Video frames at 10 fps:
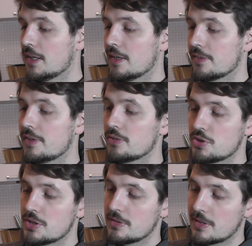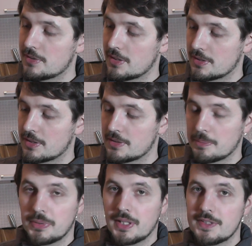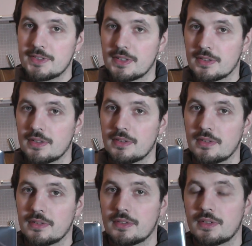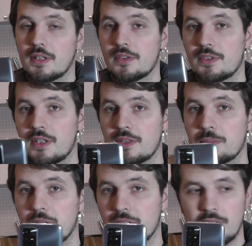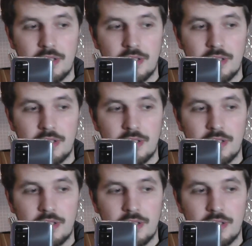А следующий недостаток это пластик э, на задней панели.